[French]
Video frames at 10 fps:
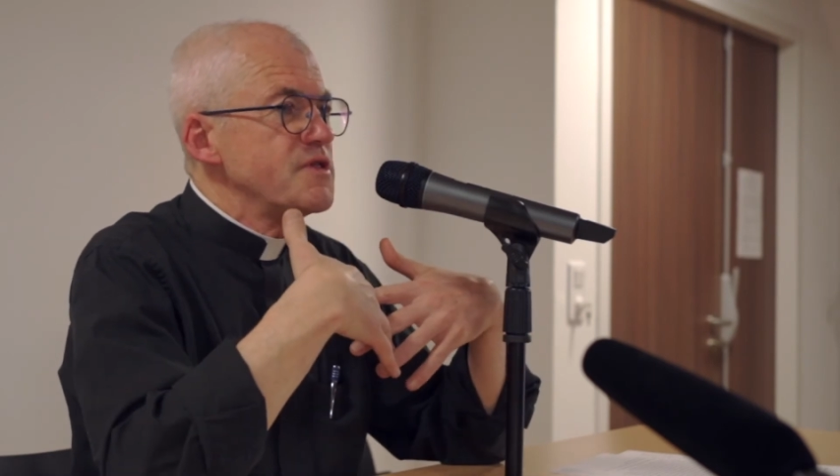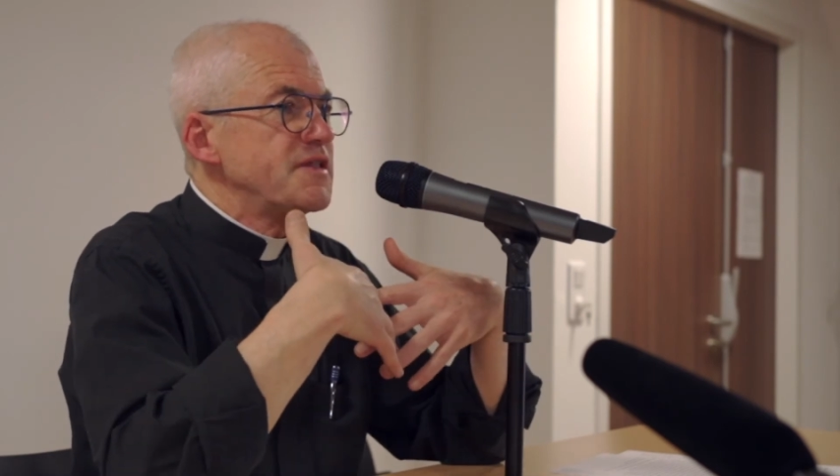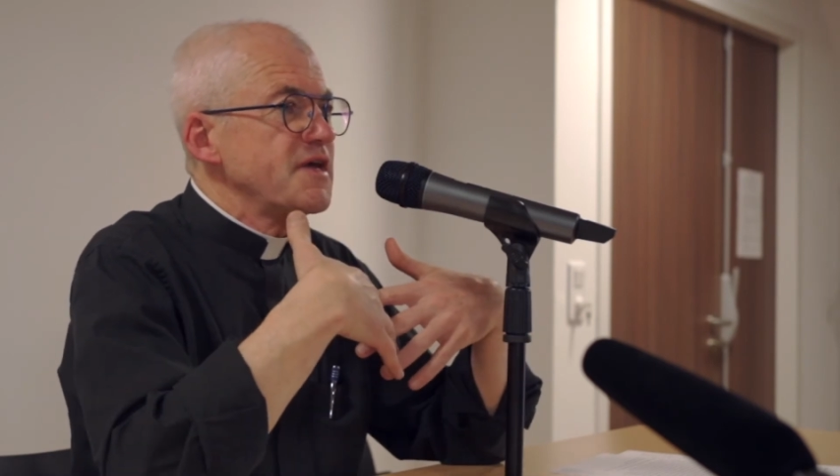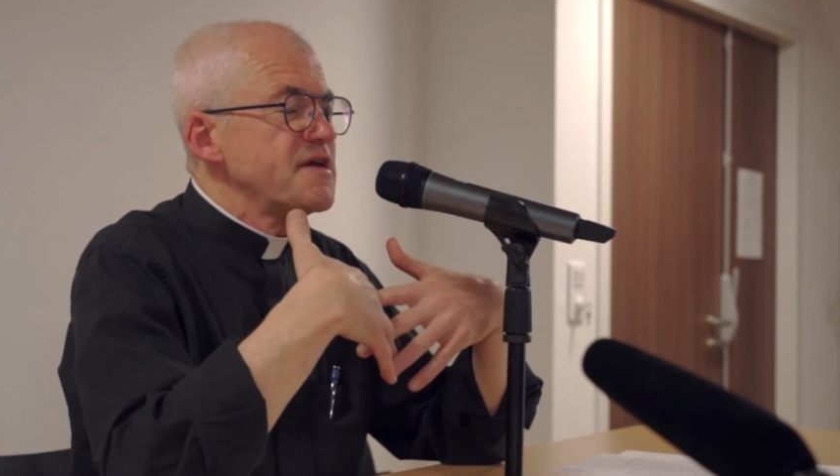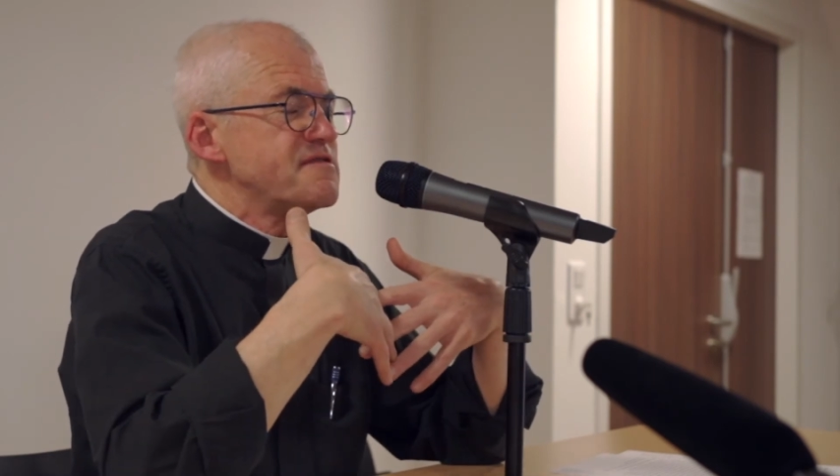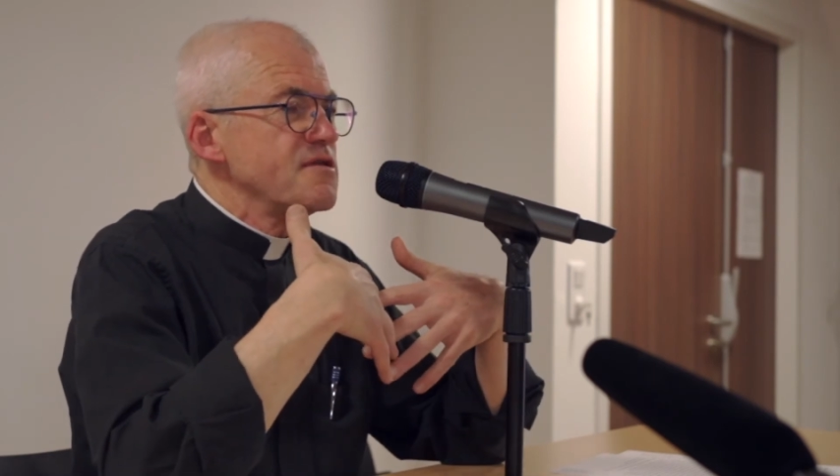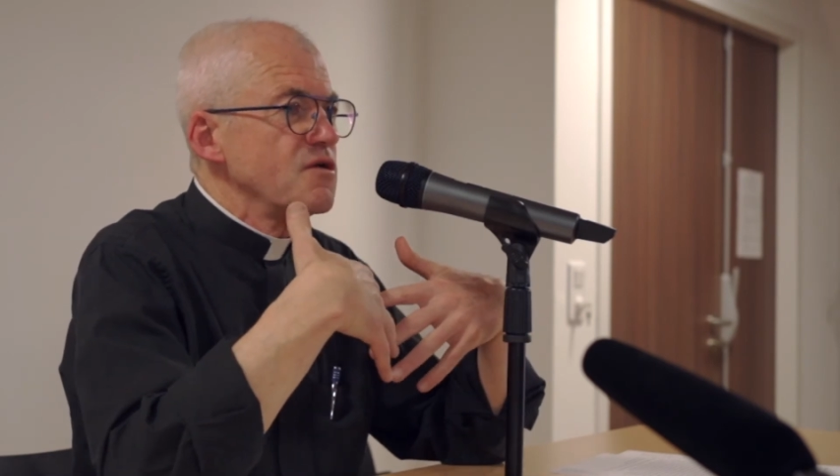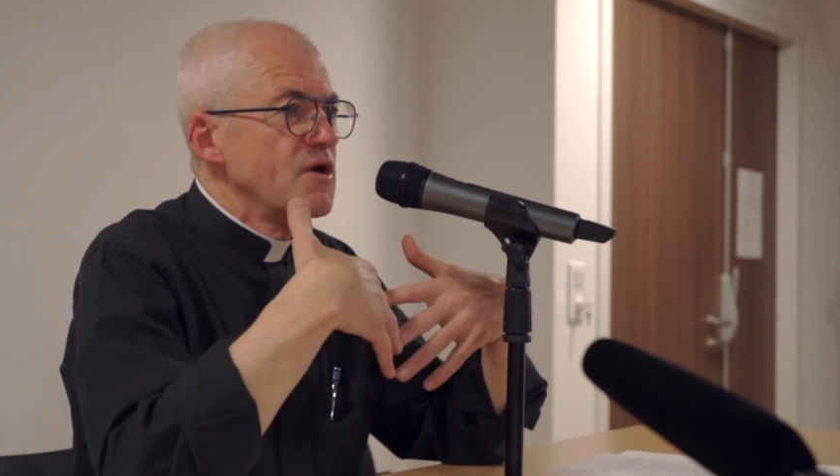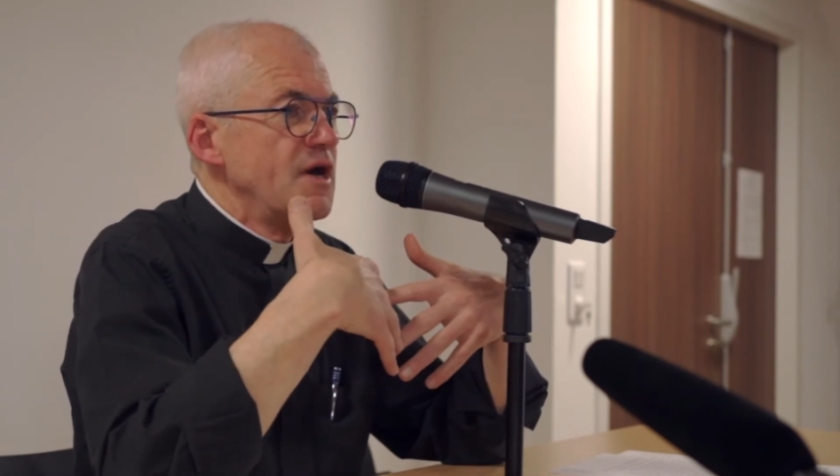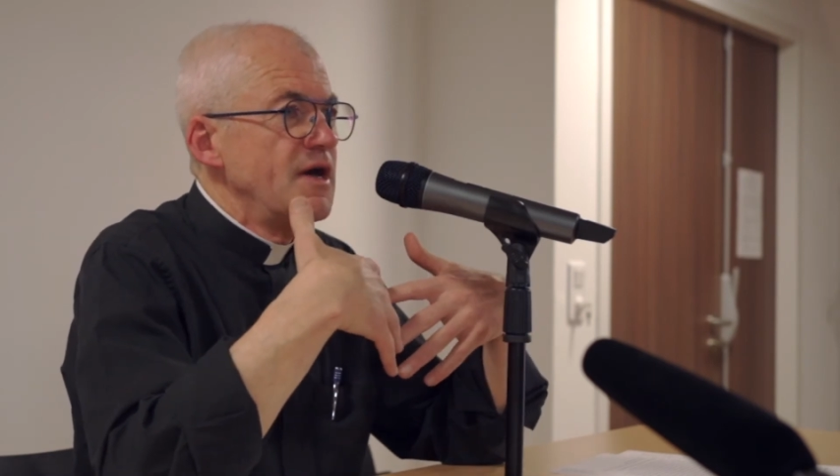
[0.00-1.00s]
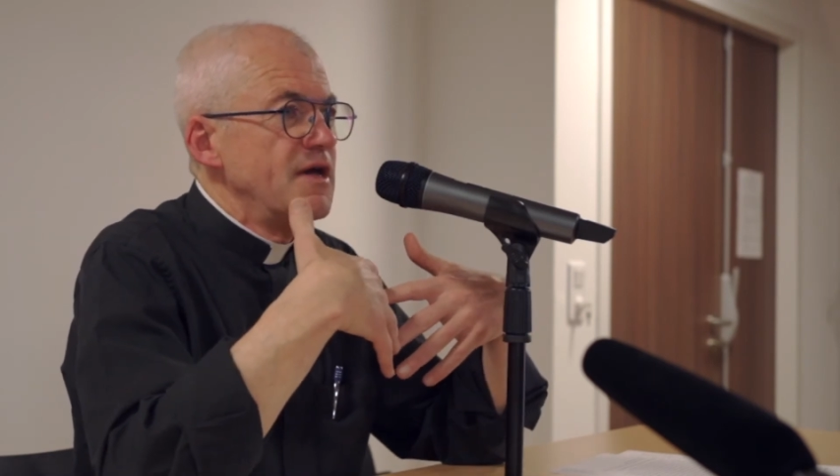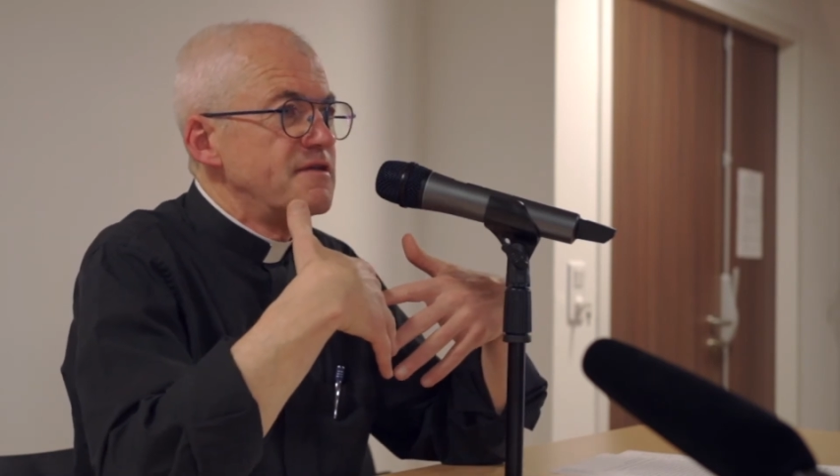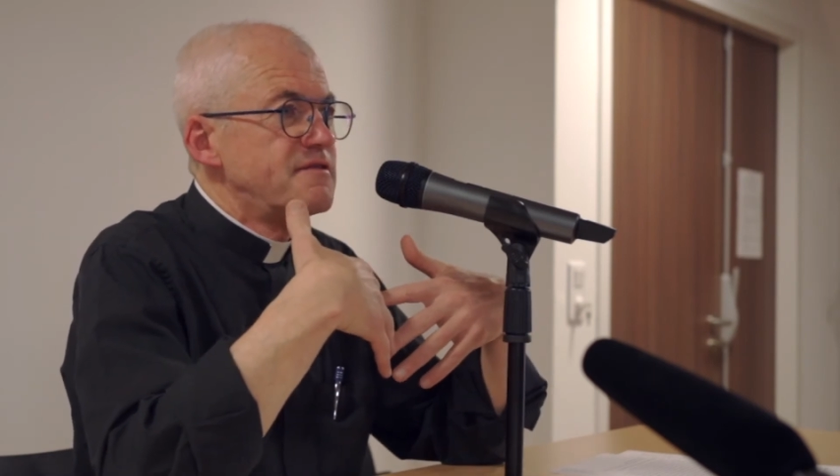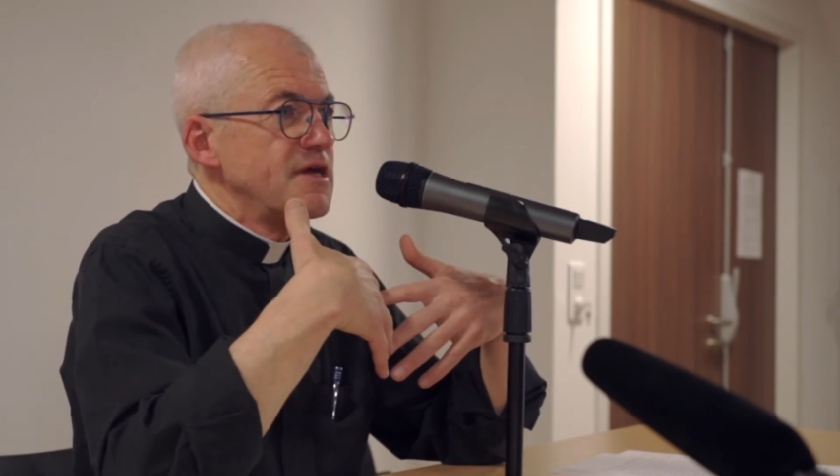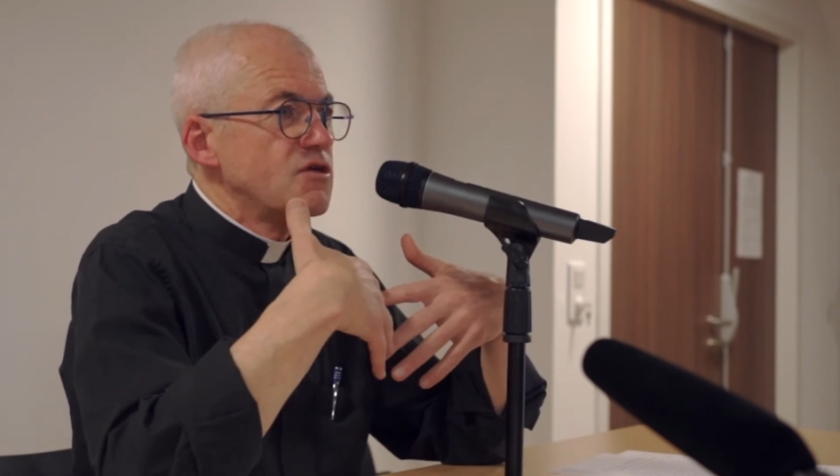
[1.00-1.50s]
intéressant, c'est